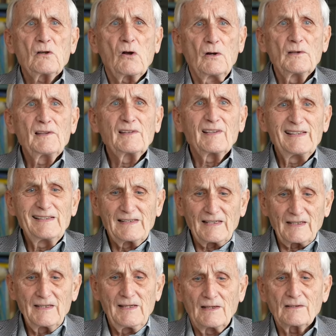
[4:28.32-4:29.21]

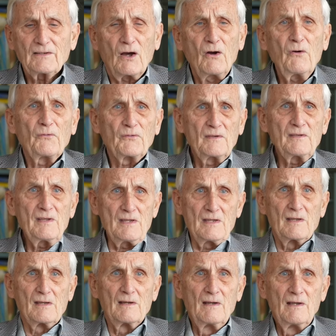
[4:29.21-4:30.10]
konzentriert auf
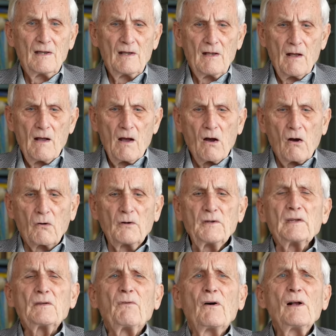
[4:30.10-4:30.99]
sie.
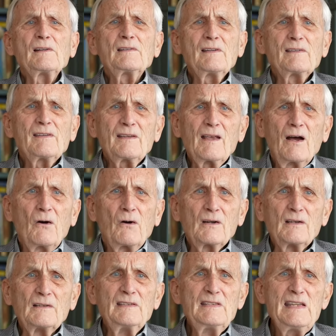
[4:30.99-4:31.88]
Und ich wollte sie
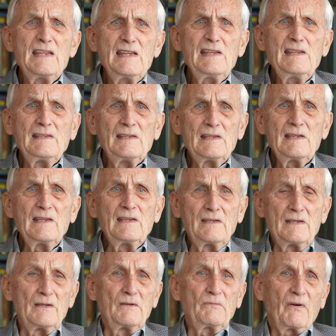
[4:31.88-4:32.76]
auch nie, nie,
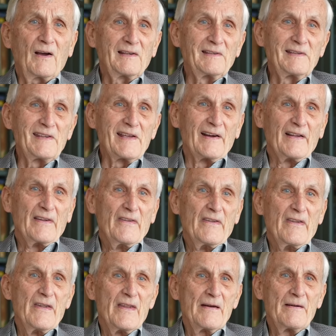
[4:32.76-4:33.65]
nie verlieren.
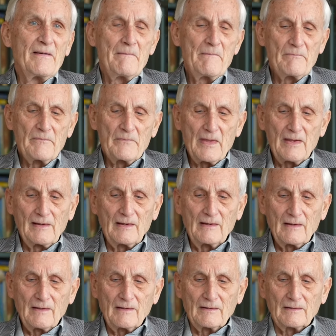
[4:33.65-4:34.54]

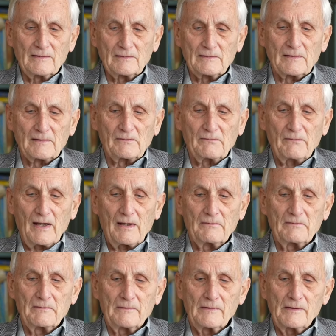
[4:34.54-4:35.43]
Das
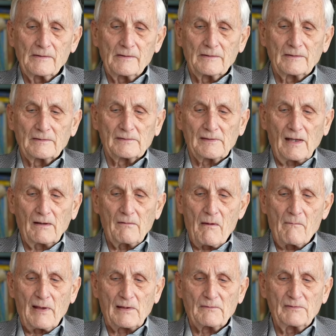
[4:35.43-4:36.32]
war, äh, sagen
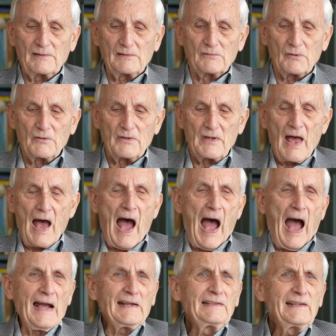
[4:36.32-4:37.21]
wir mal, wie so ein
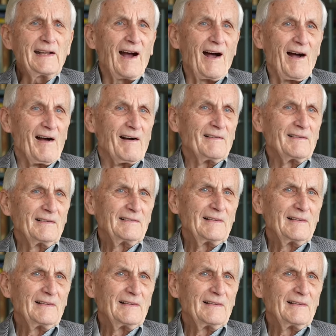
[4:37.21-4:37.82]
Anker.